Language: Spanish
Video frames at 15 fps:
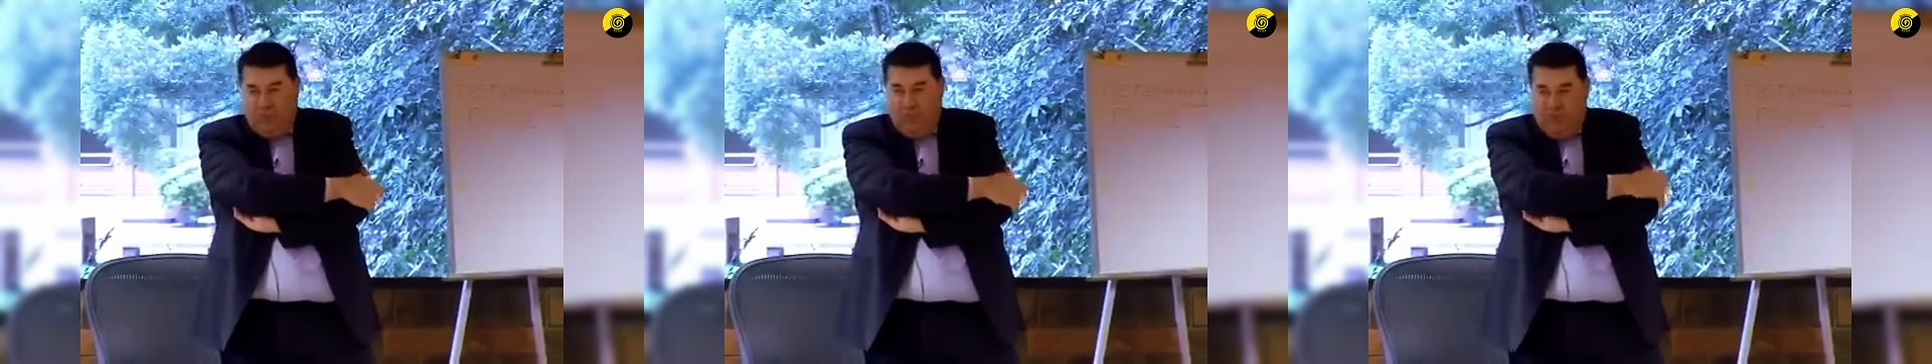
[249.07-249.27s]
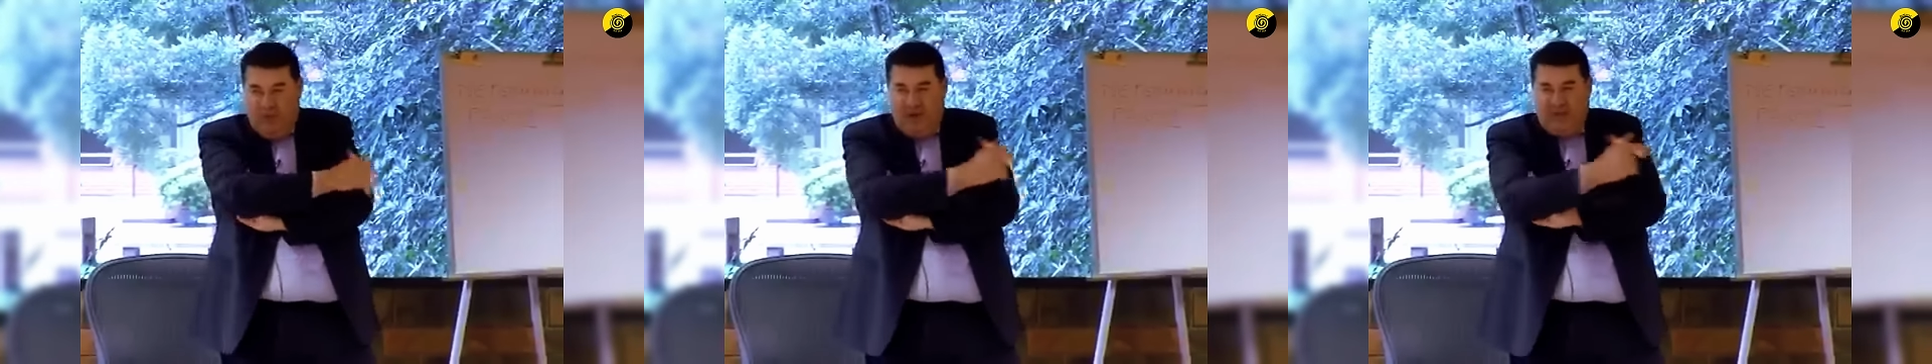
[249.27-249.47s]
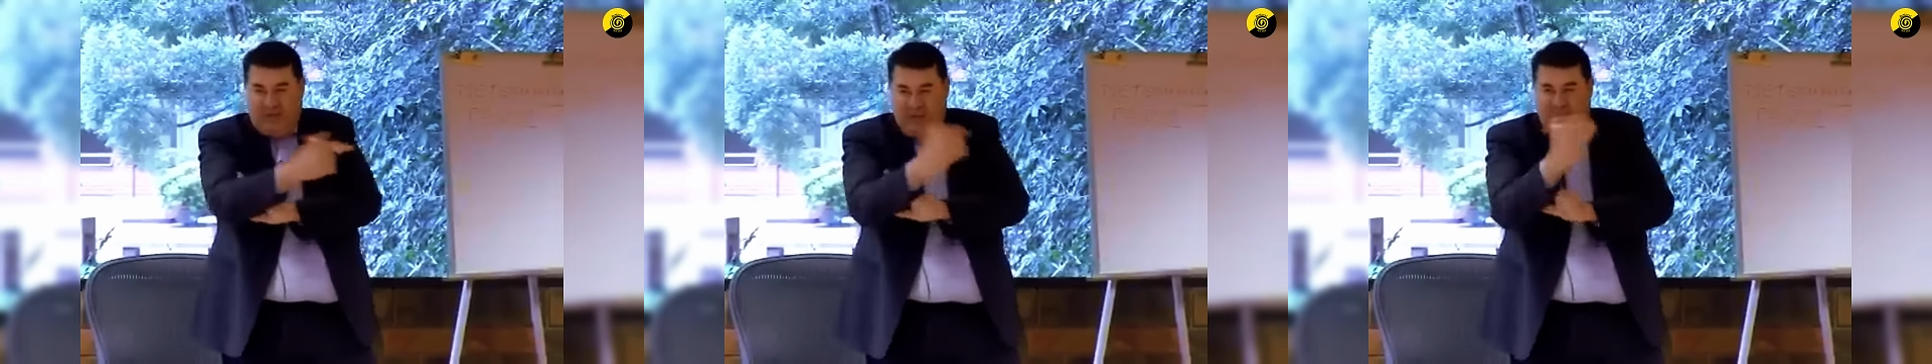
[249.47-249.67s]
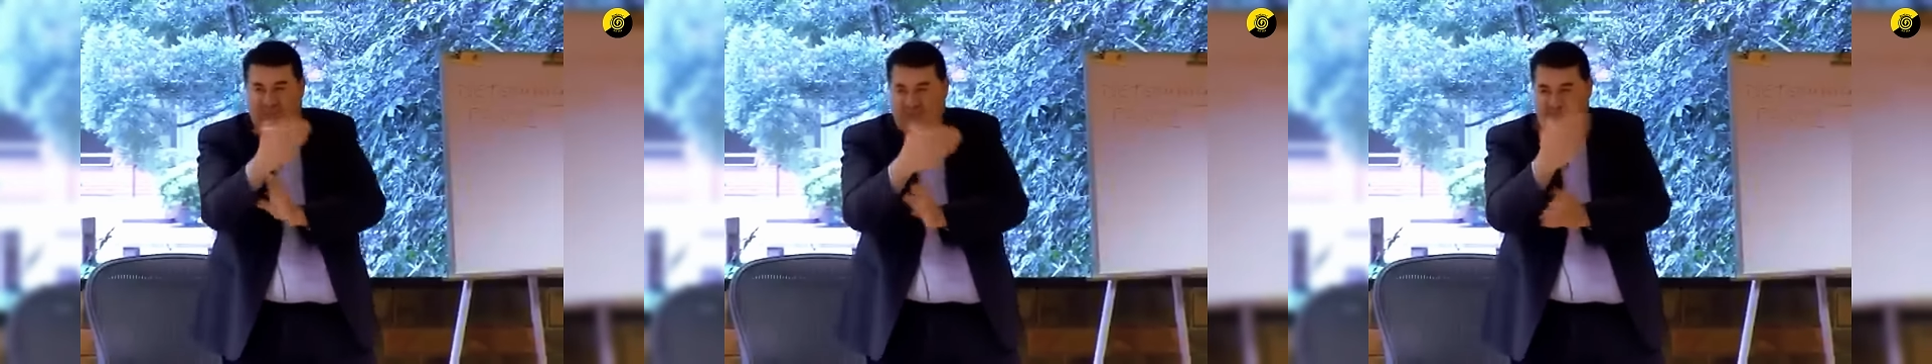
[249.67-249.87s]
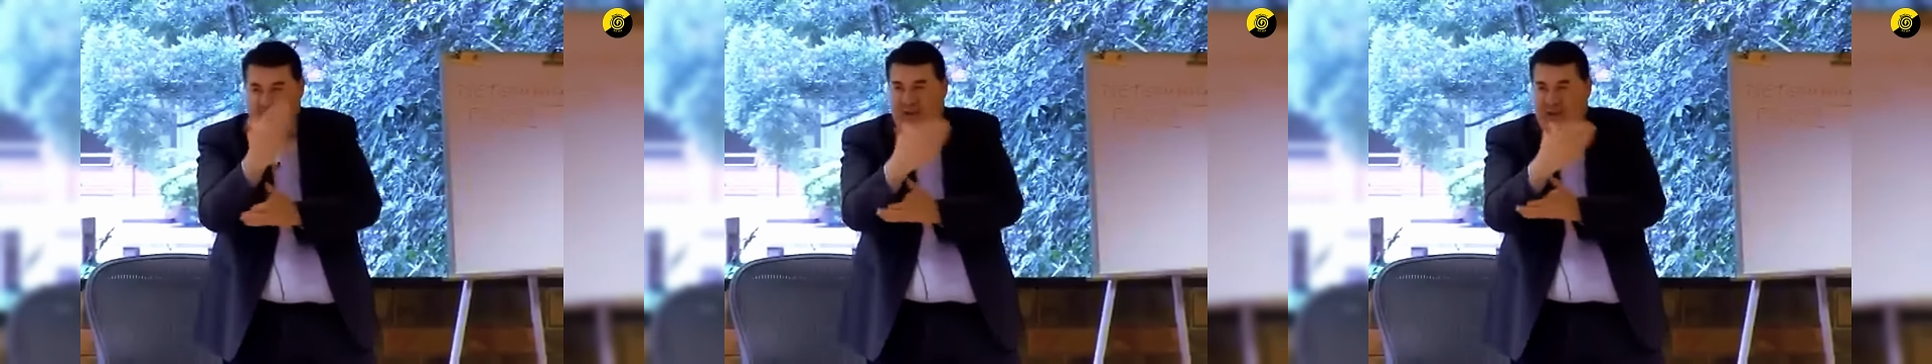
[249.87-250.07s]
Pero más que
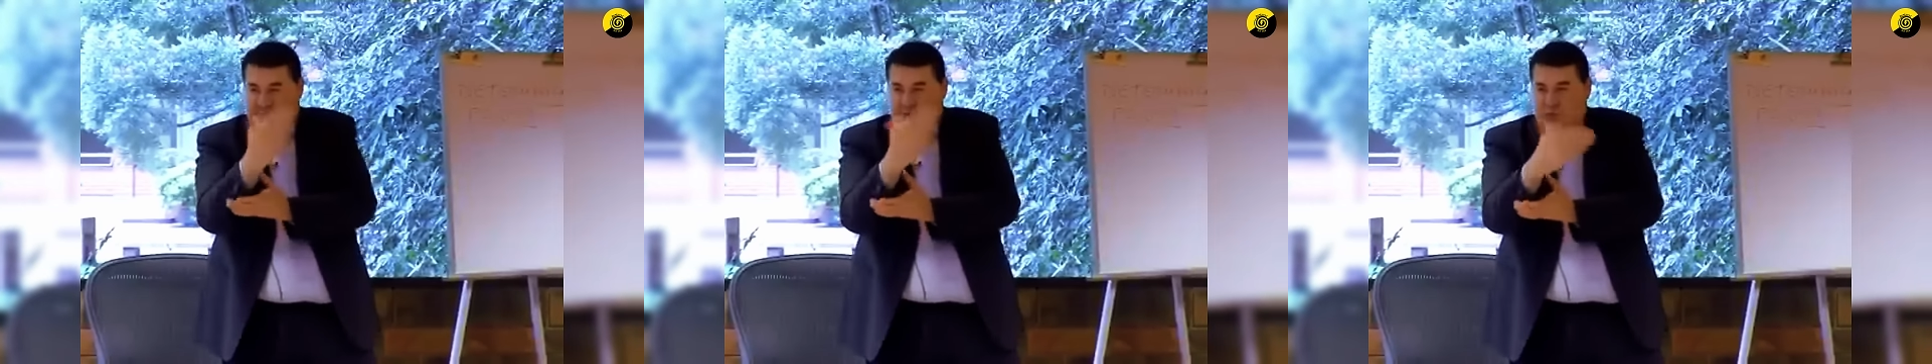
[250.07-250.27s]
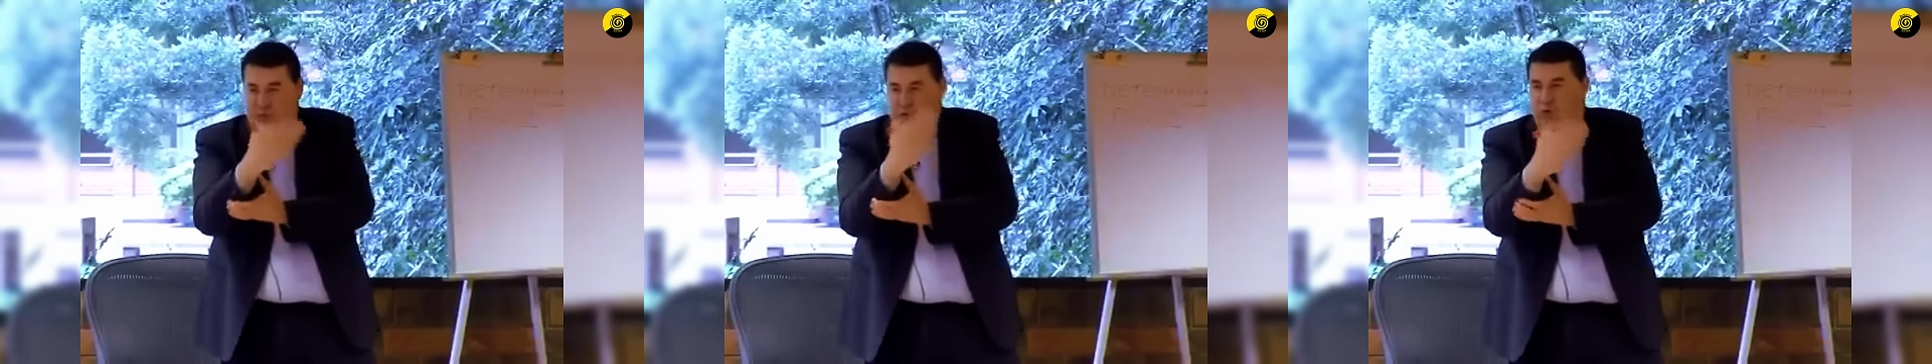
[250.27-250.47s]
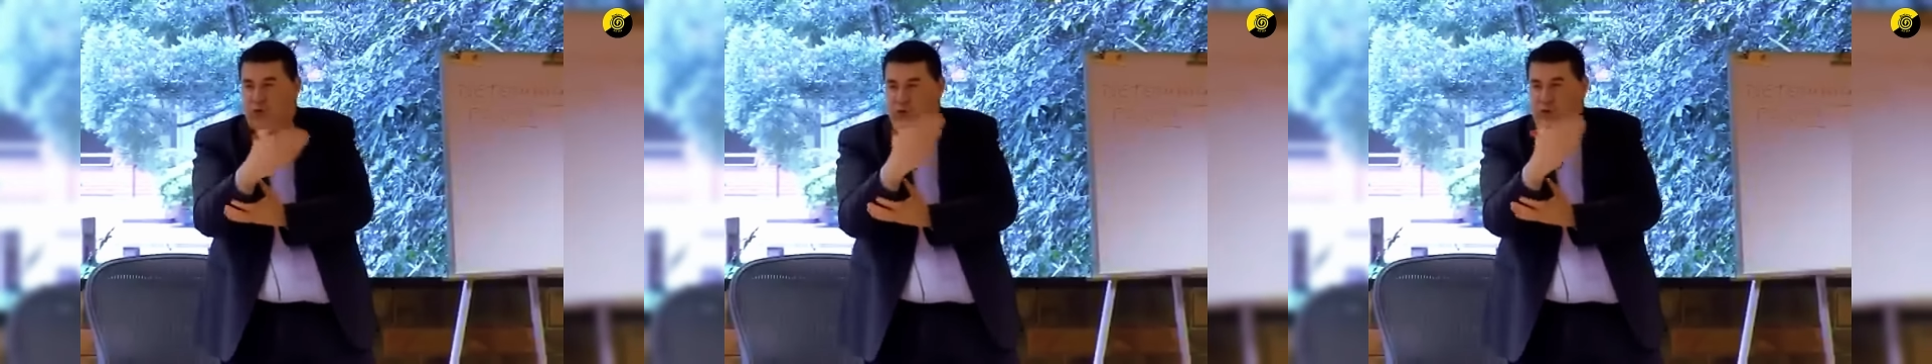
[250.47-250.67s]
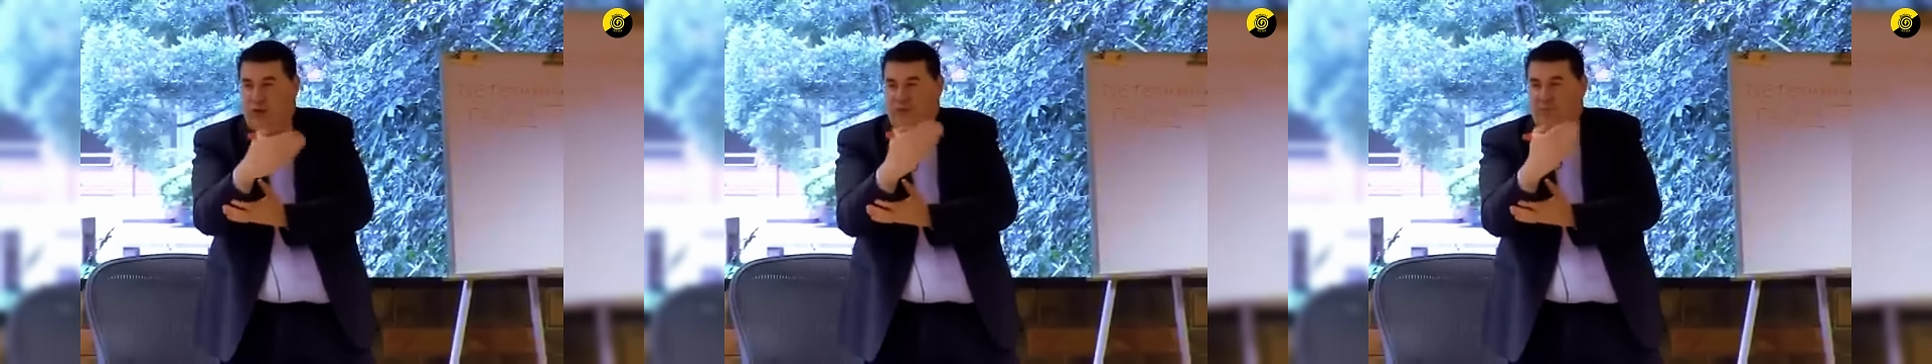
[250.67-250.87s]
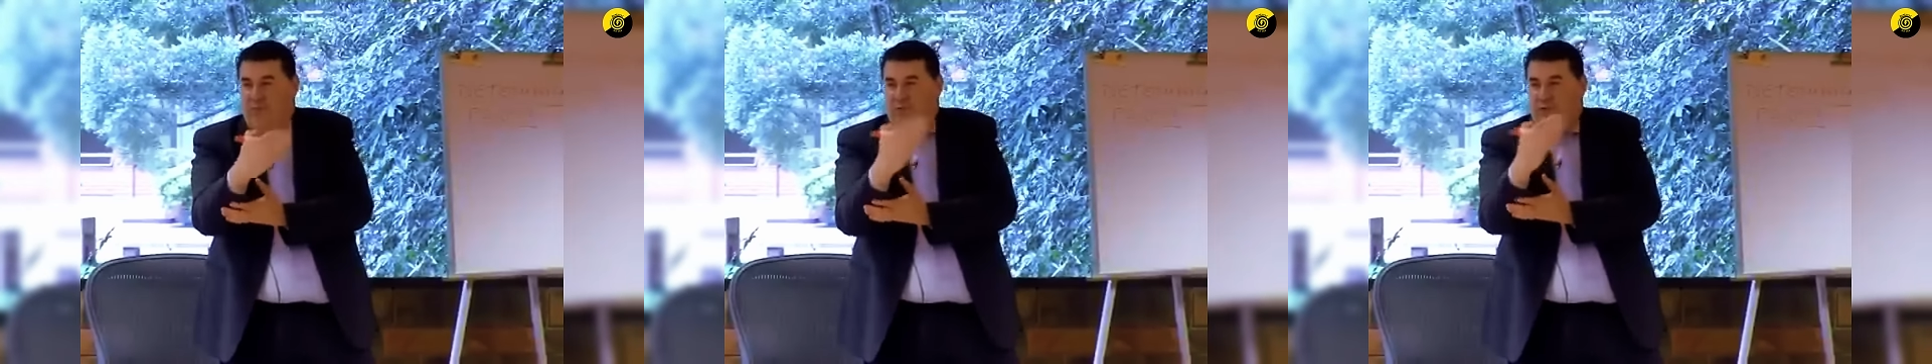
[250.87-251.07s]
pensaba que el
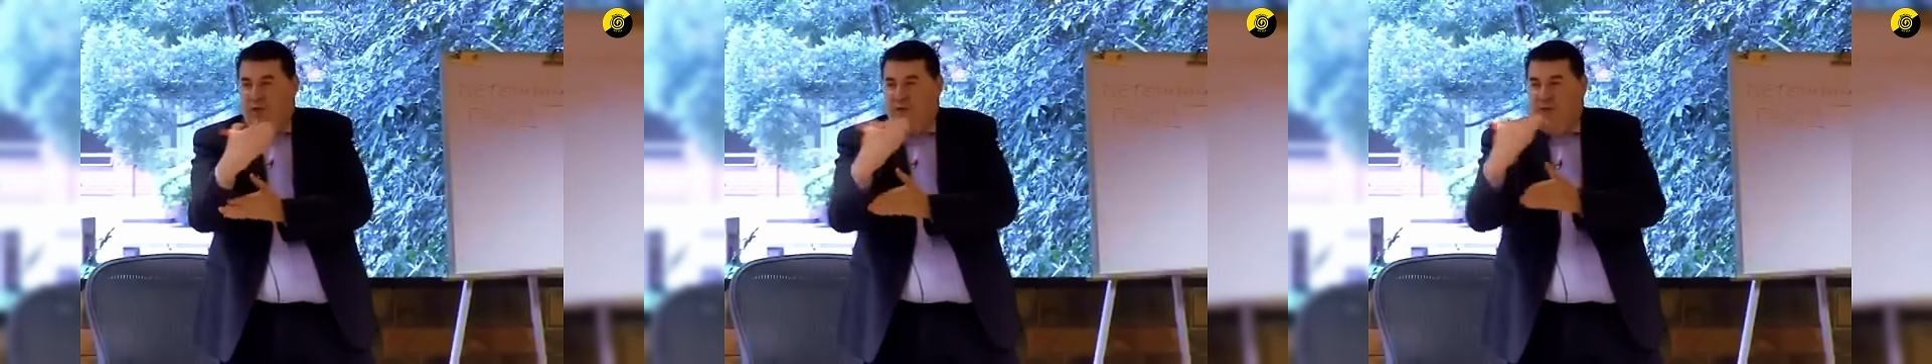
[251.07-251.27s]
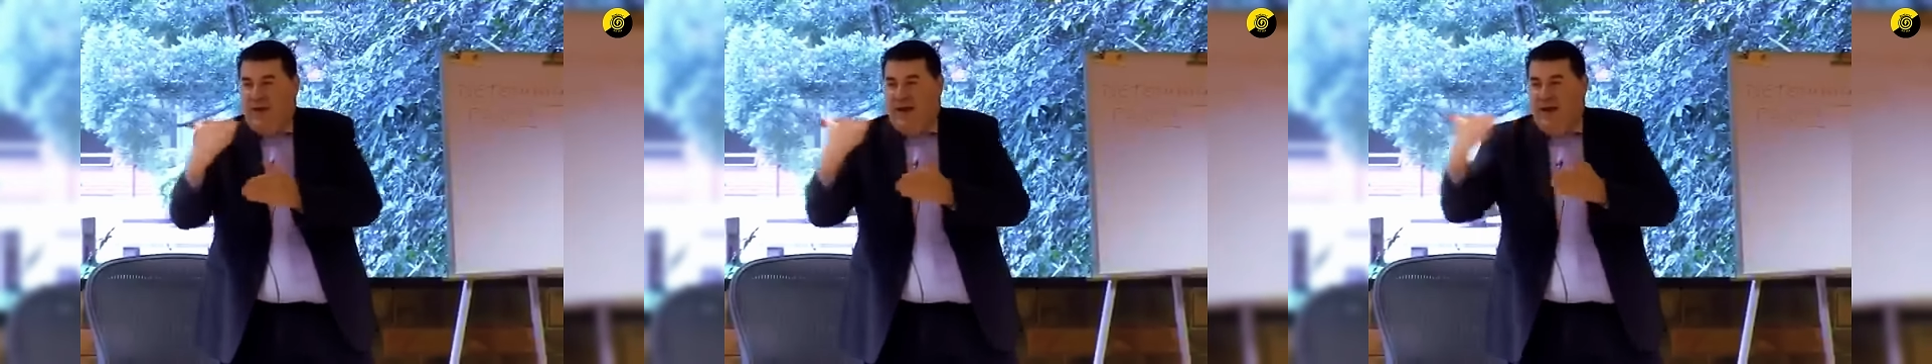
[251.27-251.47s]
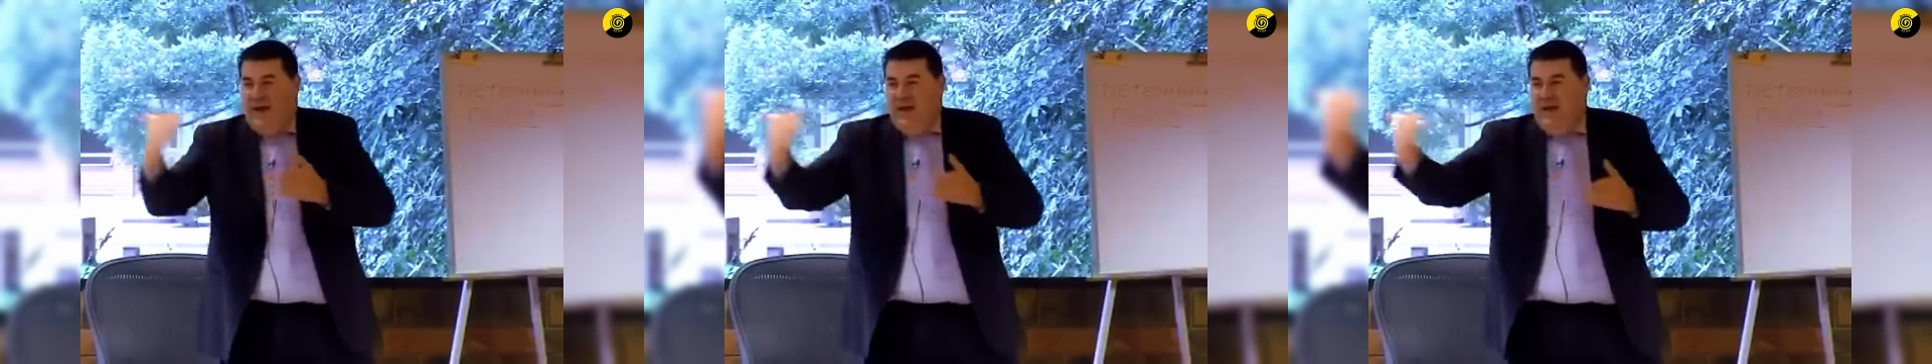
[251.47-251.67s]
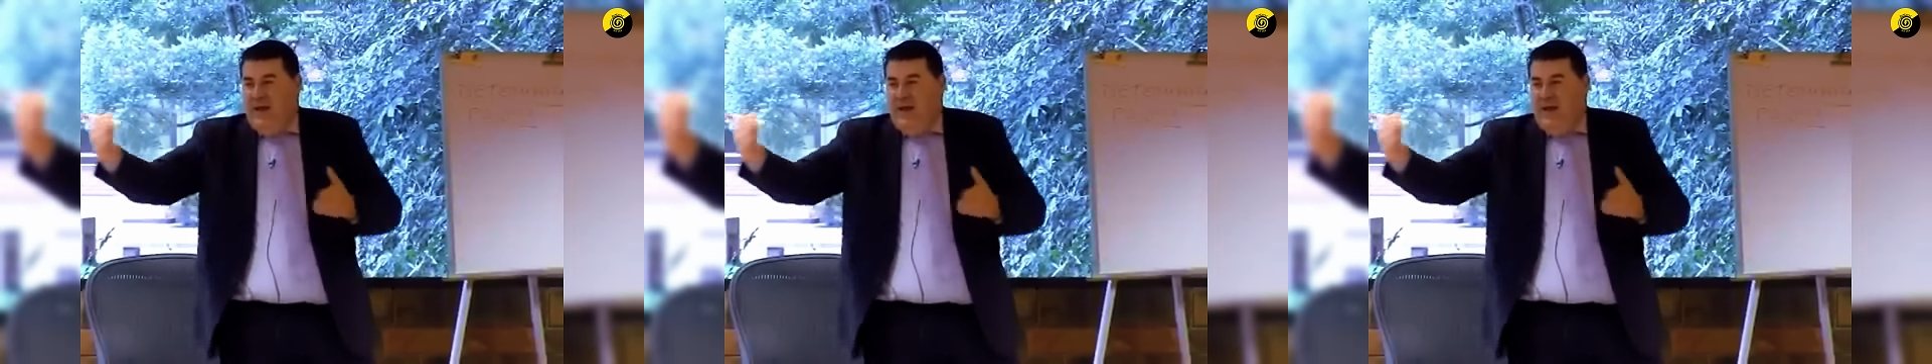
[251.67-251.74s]
socialismo iba